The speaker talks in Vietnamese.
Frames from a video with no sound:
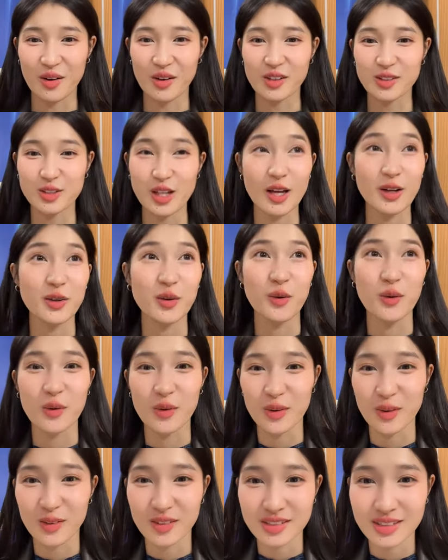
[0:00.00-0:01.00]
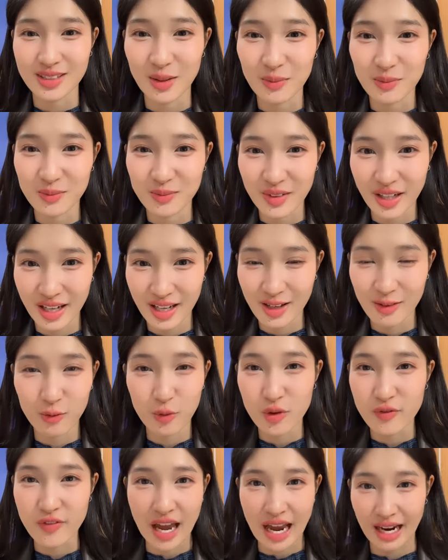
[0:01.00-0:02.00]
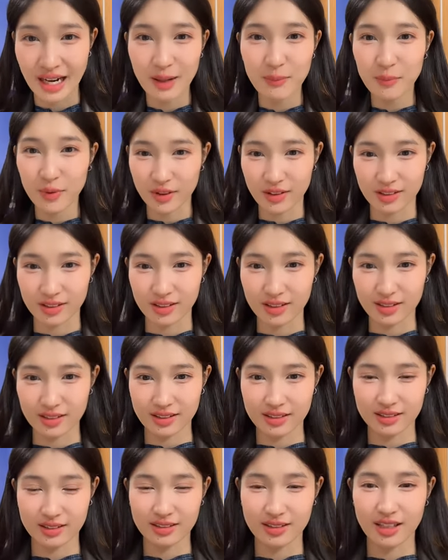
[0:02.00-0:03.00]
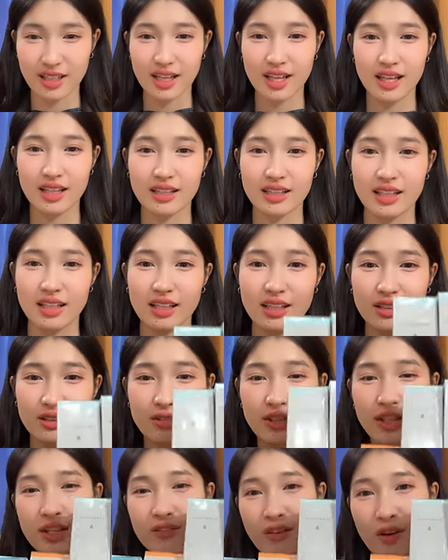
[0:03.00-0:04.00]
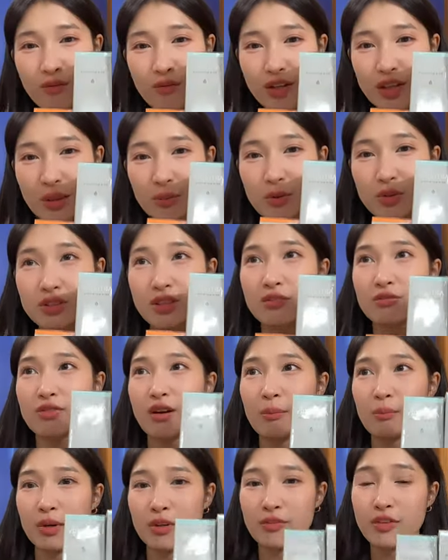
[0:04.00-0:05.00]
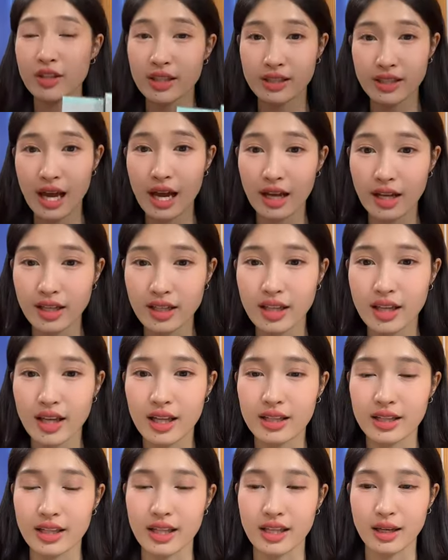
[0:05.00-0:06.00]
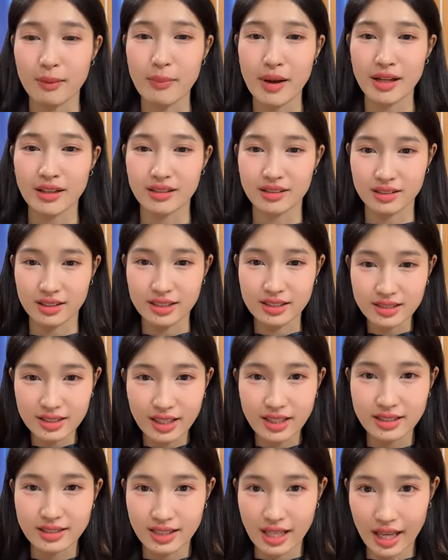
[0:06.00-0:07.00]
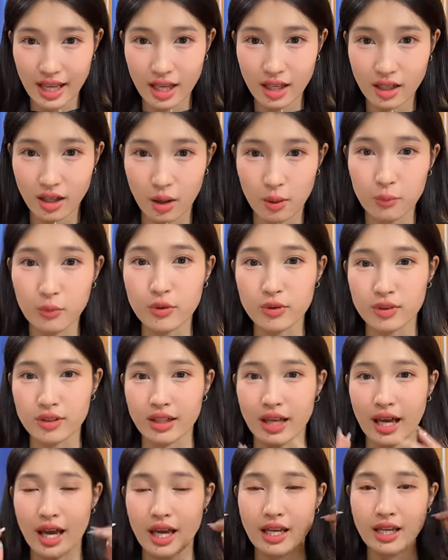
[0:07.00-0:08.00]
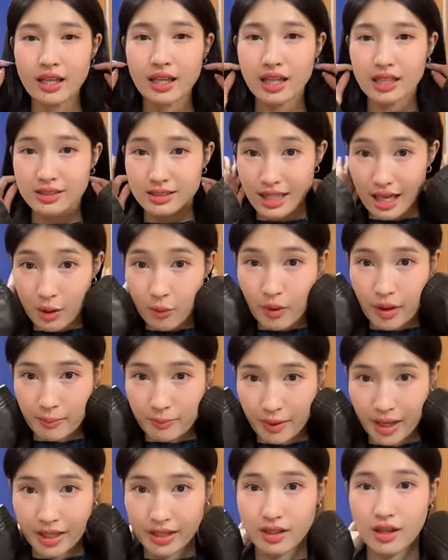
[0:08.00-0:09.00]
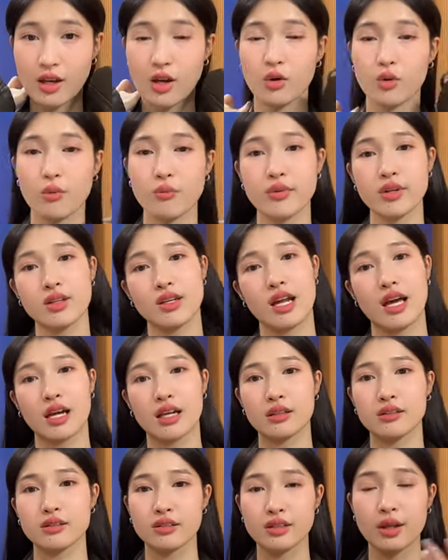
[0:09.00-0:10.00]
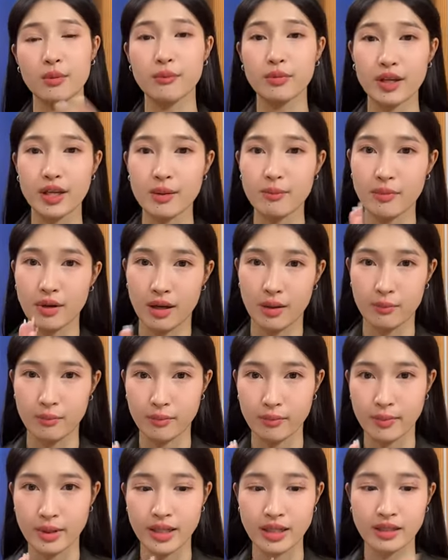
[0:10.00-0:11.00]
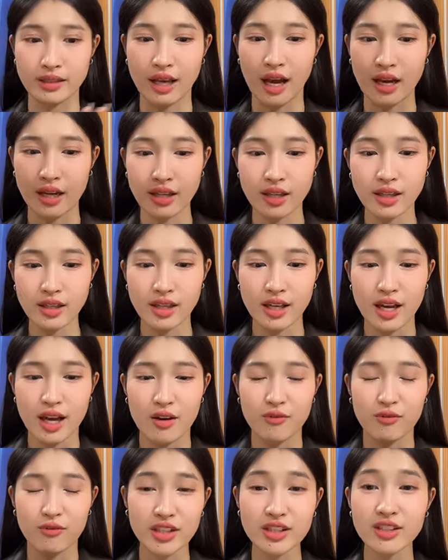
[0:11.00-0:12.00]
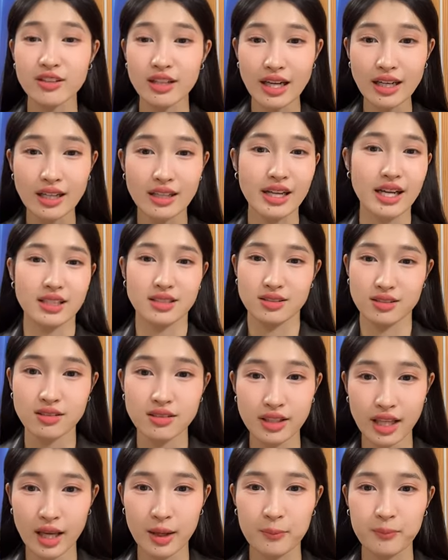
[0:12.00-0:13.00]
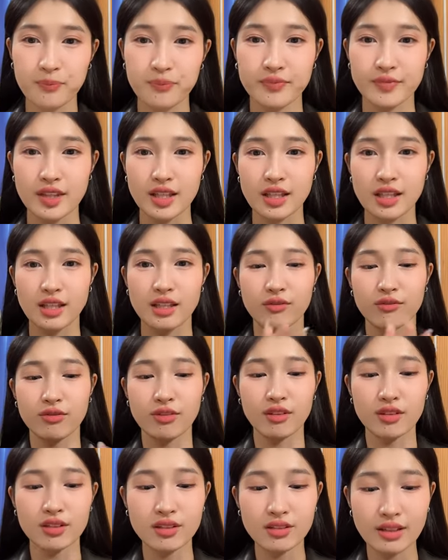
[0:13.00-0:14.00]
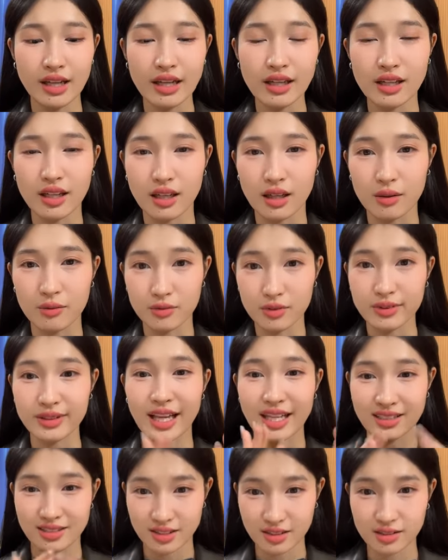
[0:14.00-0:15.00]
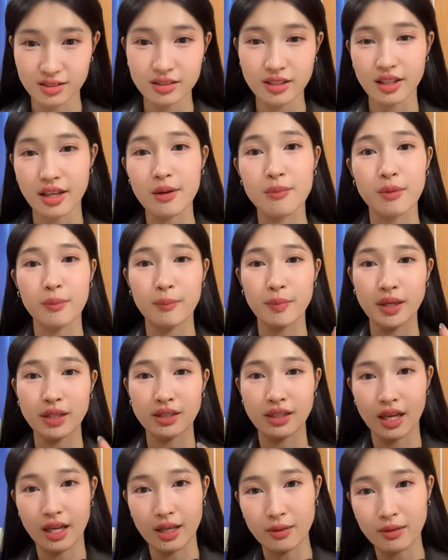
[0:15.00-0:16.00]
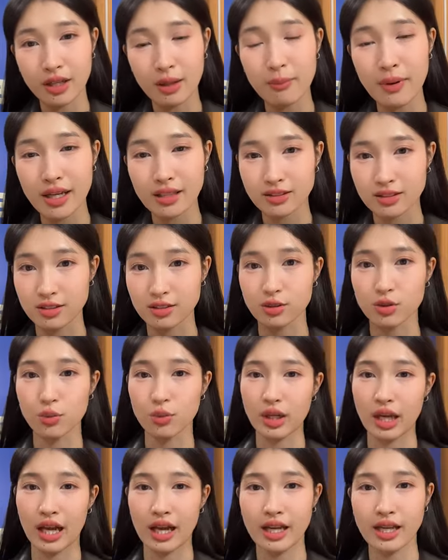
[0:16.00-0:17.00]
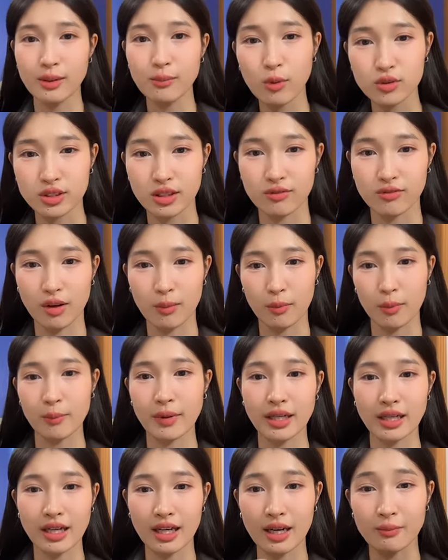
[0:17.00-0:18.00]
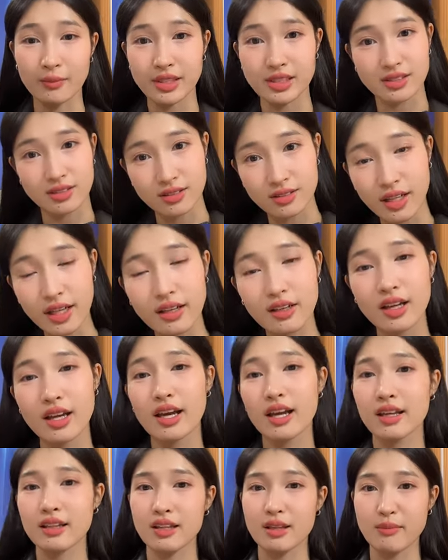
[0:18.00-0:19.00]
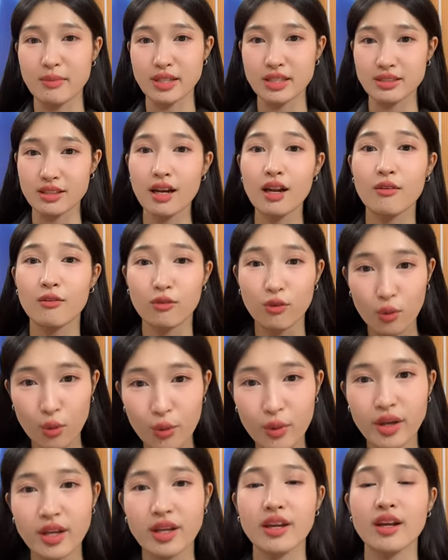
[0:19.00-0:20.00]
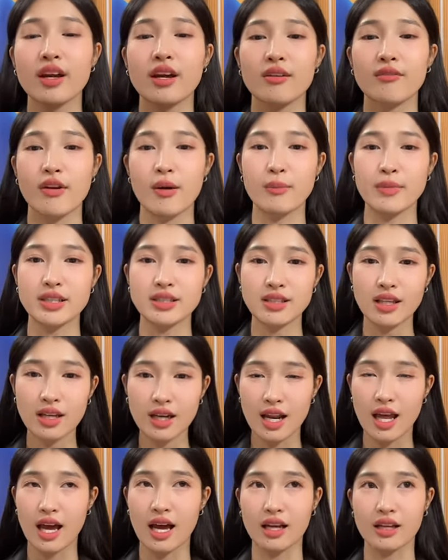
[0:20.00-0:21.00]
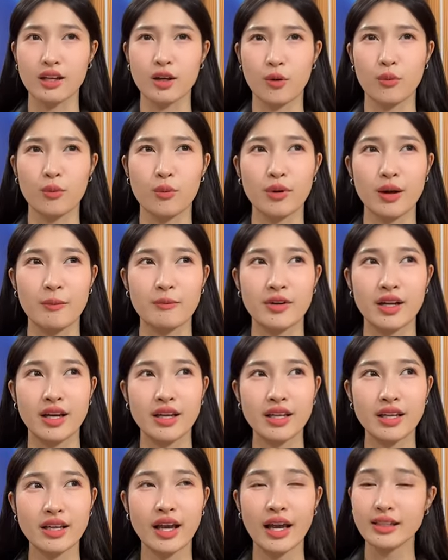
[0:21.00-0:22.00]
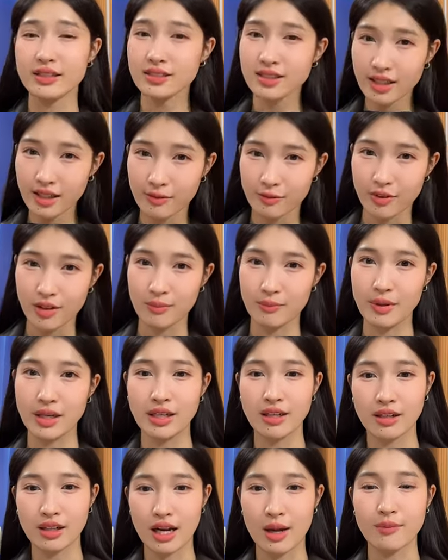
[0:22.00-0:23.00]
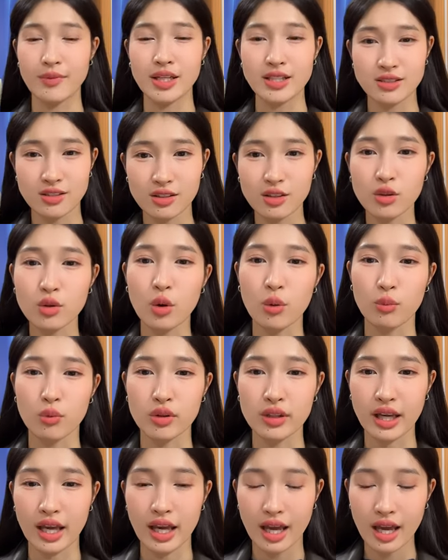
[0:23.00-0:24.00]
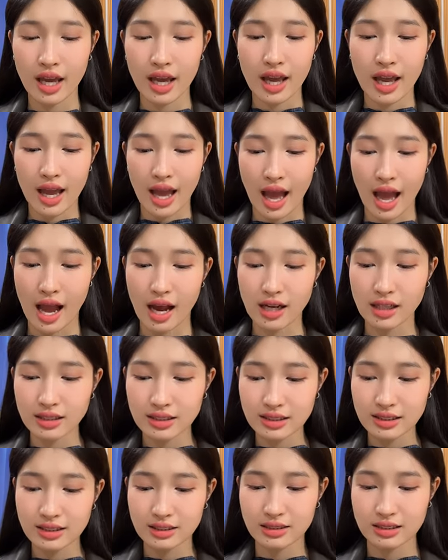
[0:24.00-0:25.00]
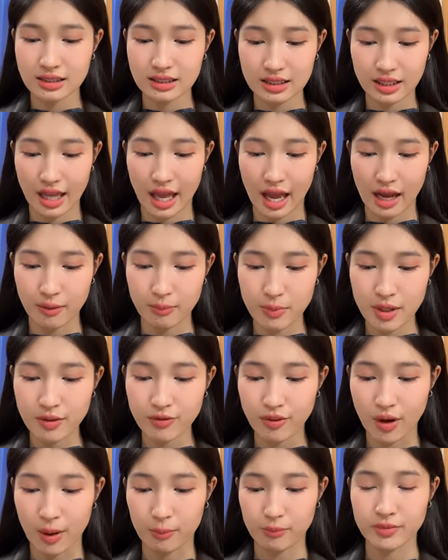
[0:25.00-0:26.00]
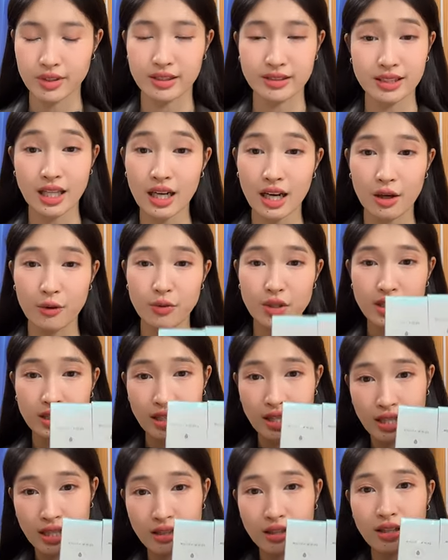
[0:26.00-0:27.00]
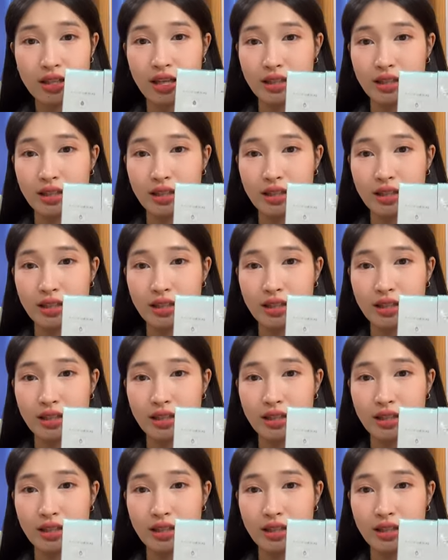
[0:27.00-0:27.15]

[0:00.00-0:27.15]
mọi người soạn đồ trông nghe vui vẻ lắm mọi người ơi thì hy vọng với cái bộ sản phẩm mà Phương Nhi tặng ấy thì các bạn thí sinh sẽ có một cái làn da khỏe mạnh cũng như là những khi mà mình thấy với tư cách là đại sứ nha thì với tư cách là đại sứ thì khi mà mình thấy các bạn sử dụng cái bộ sản phẩm mà mình đang làm đại sứ ấy thì mình rất là vui và mình rất là kiểu cảm thấy hãnh diện vì mình được làm đại sứ của một cái hãng hãng mỹ phẩm rất là uy tín